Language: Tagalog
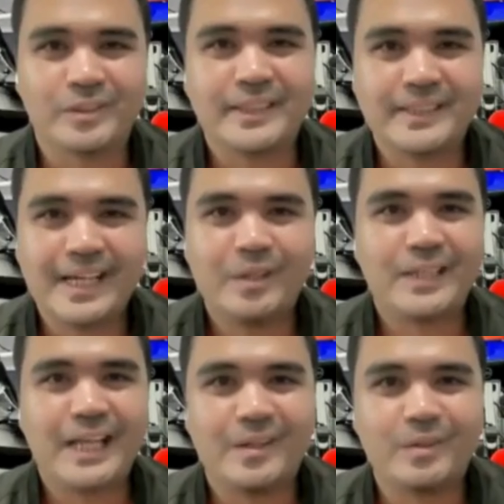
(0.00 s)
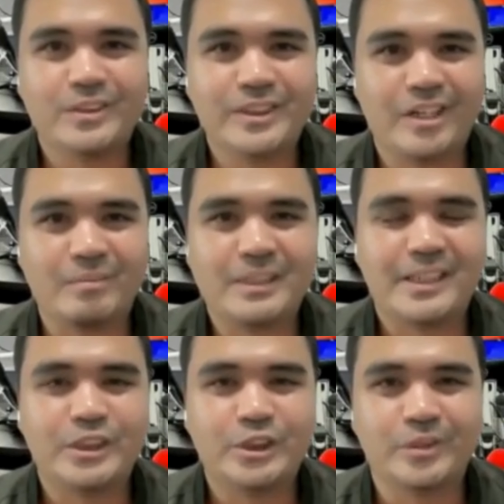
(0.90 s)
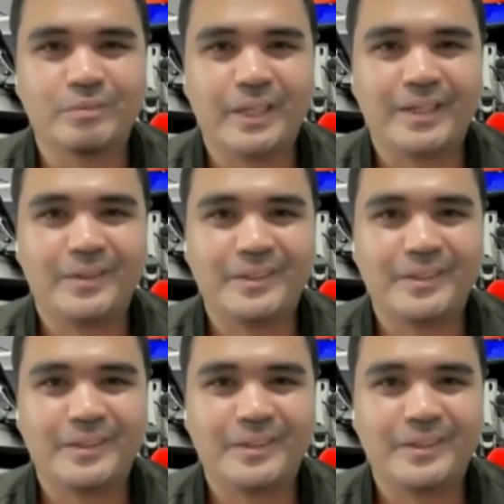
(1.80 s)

nananalo tayo dun sa arbitration pero